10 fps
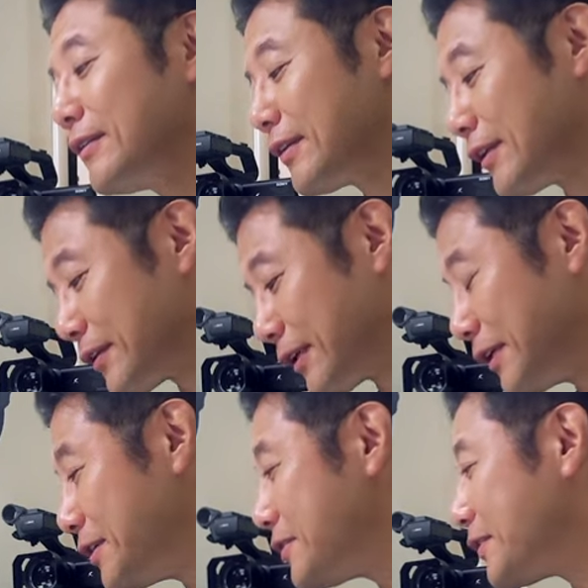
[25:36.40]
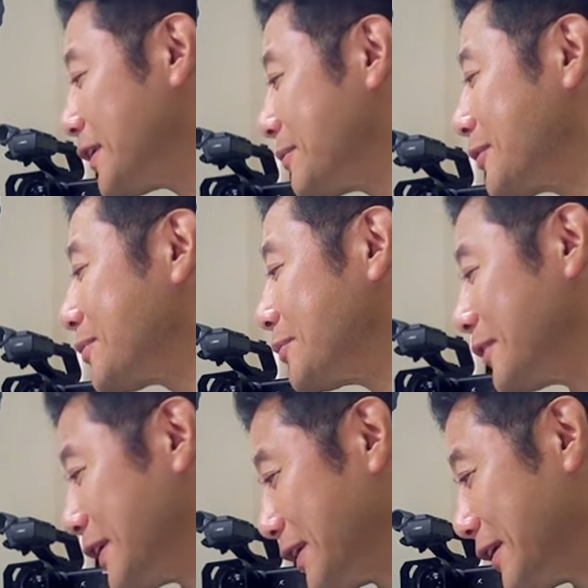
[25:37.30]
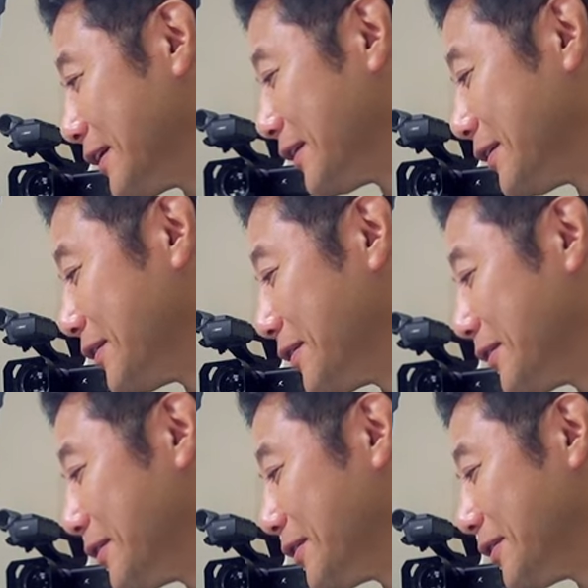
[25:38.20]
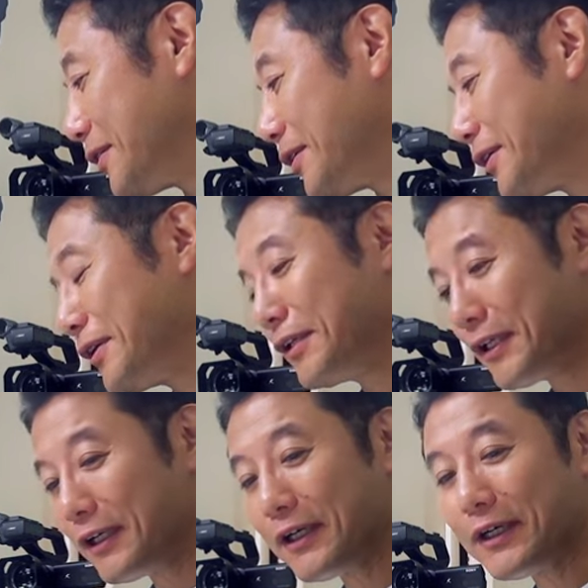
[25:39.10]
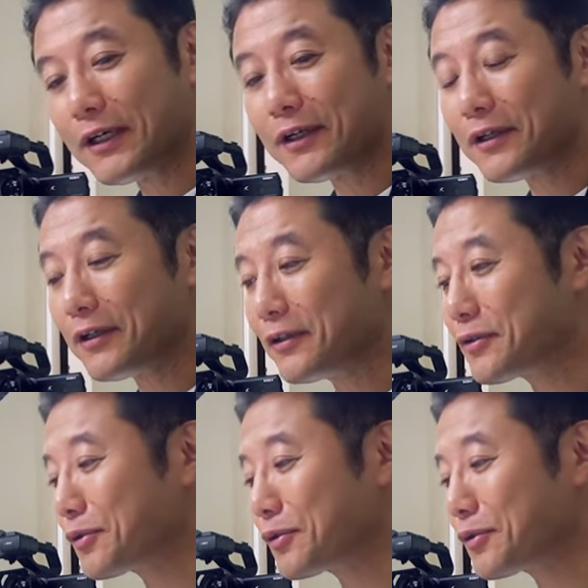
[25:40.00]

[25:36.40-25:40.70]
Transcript: 絶対ニーズありますもんねいや